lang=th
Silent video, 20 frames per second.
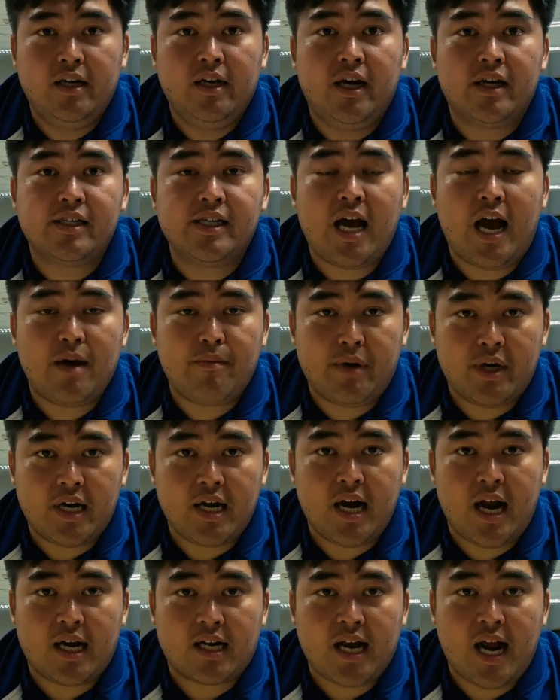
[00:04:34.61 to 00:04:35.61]
เลือกชาติพั
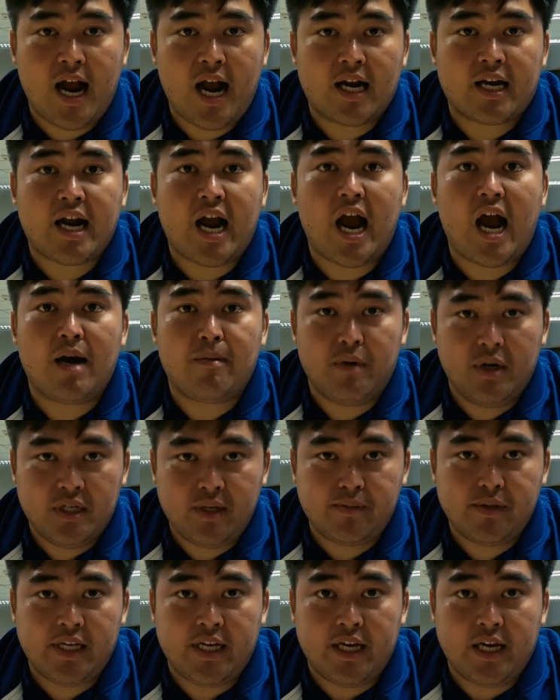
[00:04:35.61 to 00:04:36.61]
ฒนากล้ากาเบอ
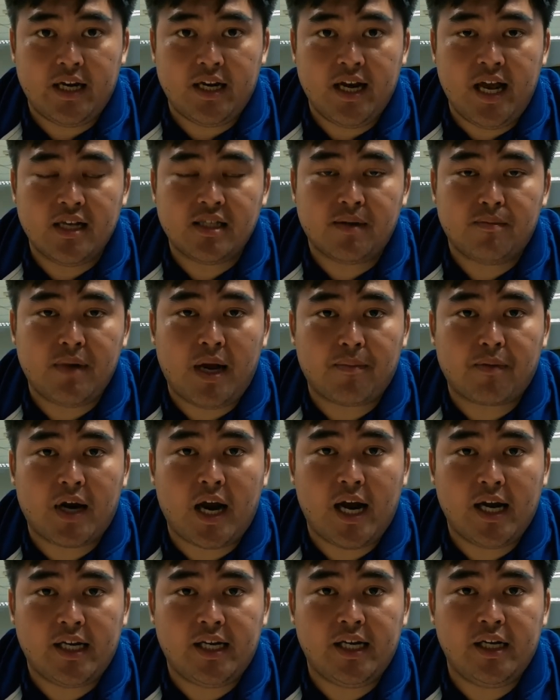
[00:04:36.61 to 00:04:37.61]
ร์14และสำหรับ
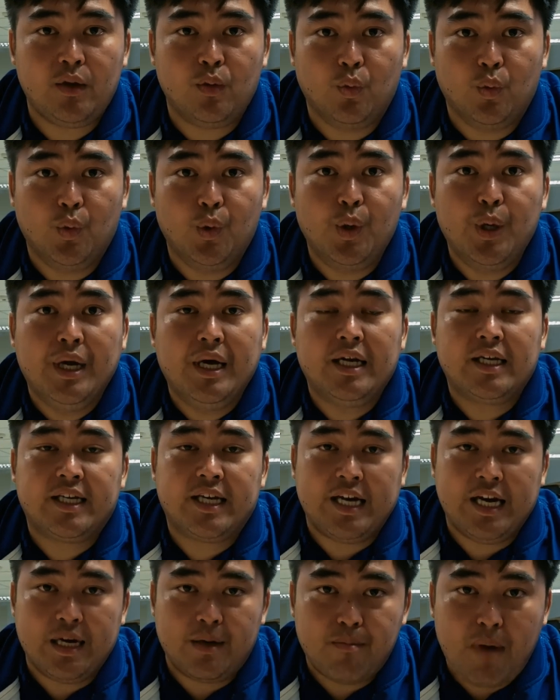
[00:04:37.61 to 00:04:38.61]
ใครที่อยู่
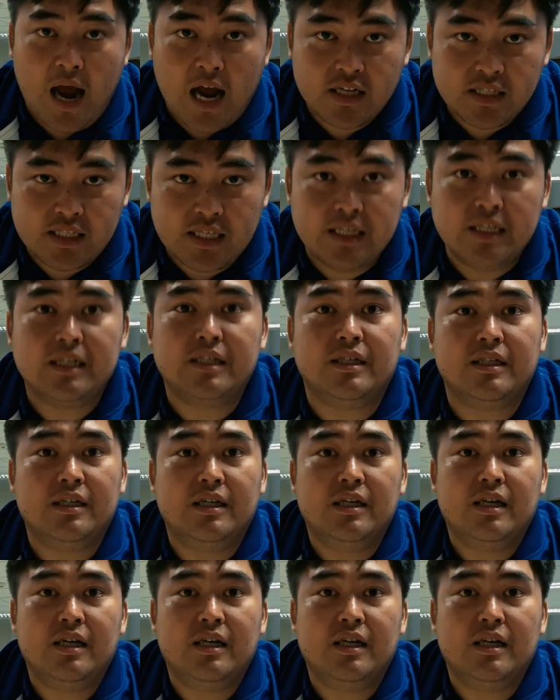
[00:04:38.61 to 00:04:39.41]
เขตบางซื่อ